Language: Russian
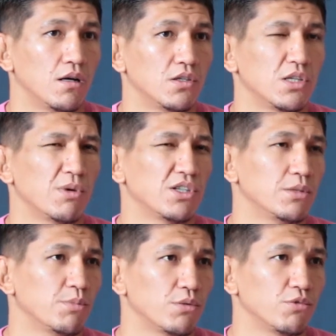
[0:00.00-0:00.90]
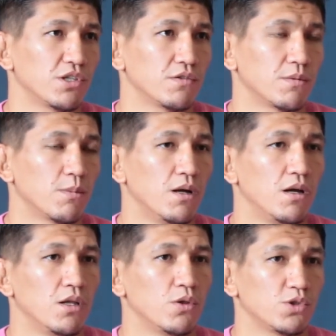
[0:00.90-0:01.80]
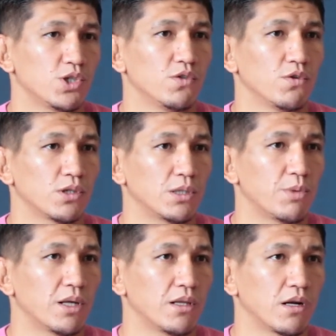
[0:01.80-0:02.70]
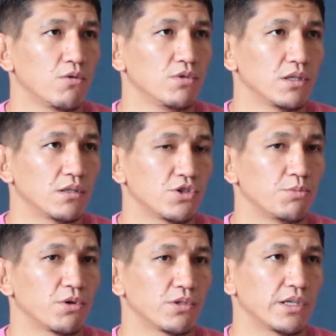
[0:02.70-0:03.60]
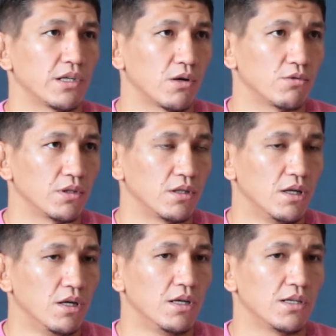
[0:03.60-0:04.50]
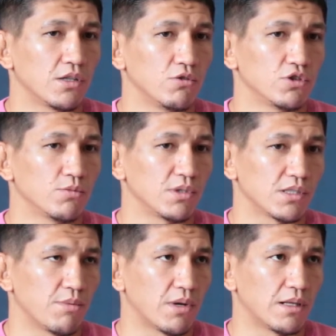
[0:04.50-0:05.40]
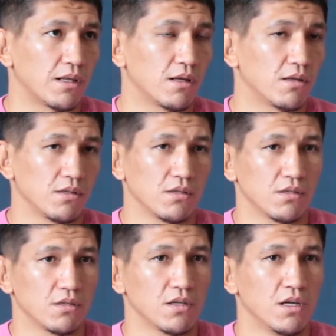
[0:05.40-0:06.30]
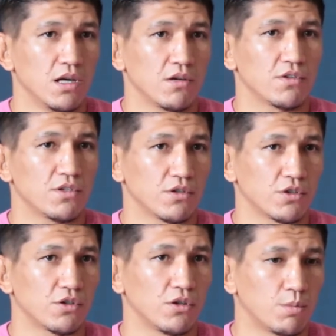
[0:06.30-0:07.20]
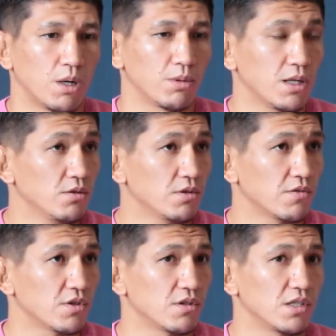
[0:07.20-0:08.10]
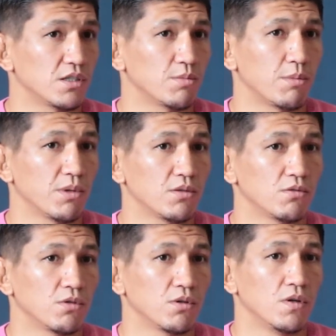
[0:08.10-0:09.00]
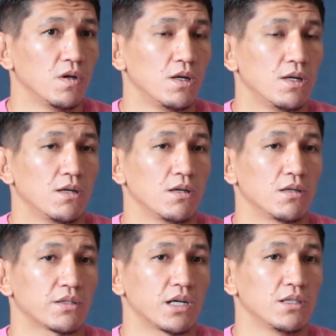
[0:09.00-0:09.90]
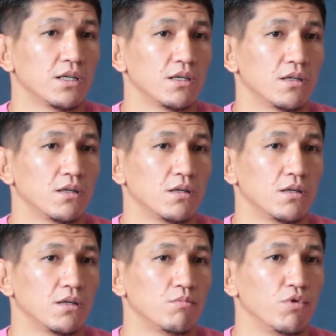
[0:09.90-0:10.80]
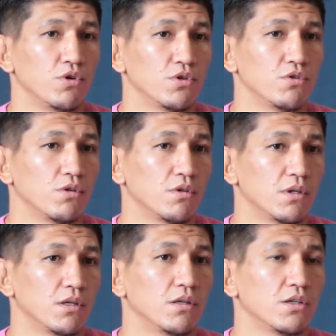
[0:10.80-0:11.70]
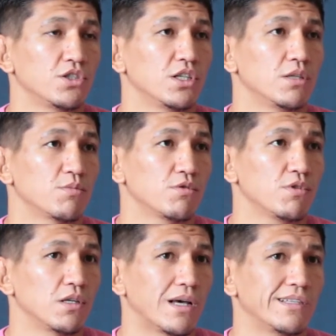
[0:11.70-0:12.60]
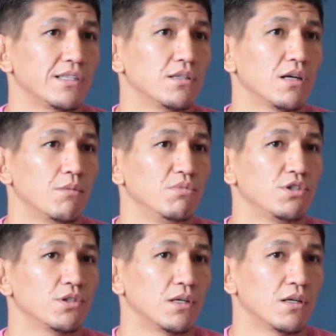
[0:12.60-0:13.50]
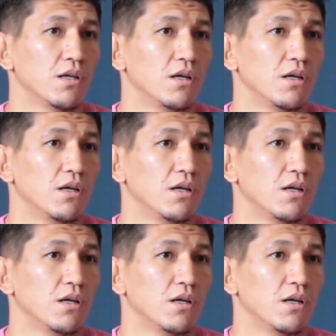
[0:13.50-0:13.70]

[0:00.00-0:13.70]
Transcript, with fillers: небольшим преимуществом. Но четвертый, пятый раунды, чемпионские раунды, я должен был забирать. И все шло по плану, я все сделал по плану, но э, когда э, бой идет э, решением судей, они обычно